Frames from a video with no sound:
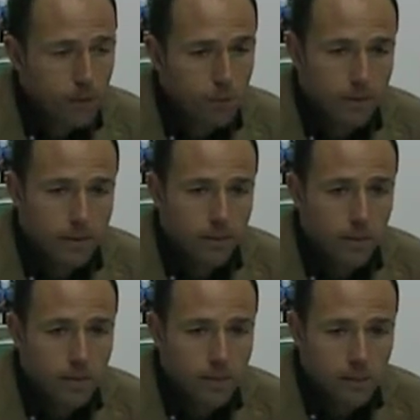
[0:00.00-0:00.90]
Pues tendremos
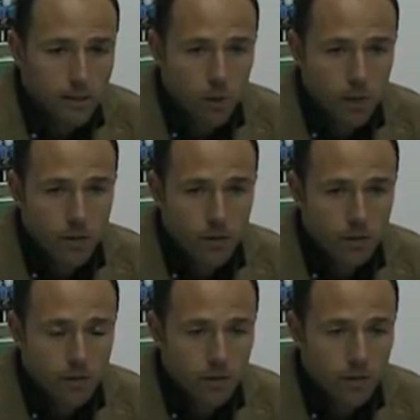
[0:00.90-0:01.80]
que seguir
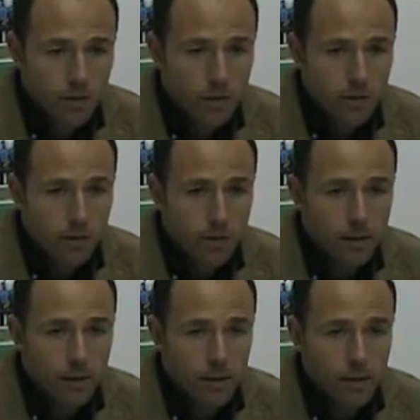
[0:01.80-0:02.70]
buscando soluciones
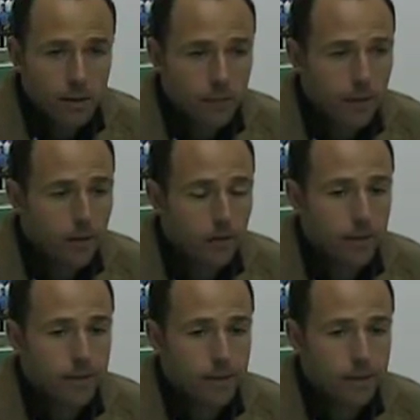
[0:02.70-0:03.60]
para dar con
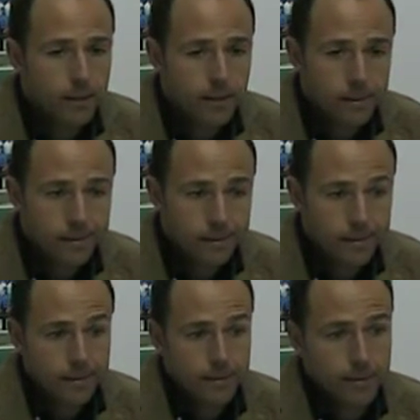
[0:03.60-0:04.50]
la tecla
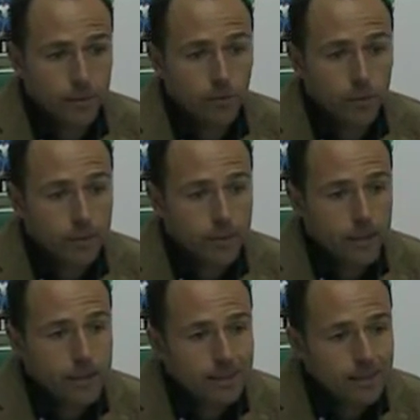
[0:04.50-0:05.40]
y si no, pues
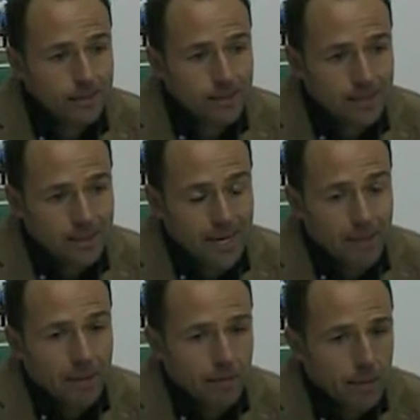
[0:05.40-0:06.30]

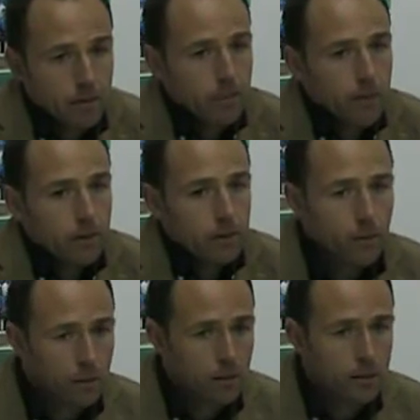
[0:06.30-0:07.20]
lamentablemente
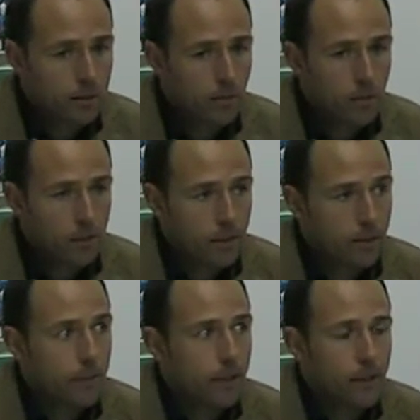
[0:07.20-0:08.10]
creo que tenemos que
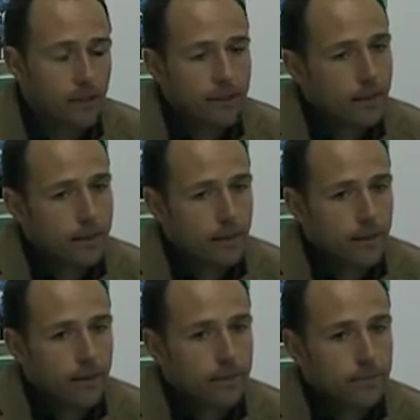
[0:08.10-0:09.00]
ver que esta es la
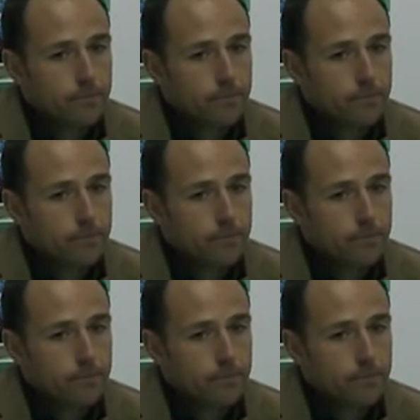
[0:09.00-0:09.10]
realidad.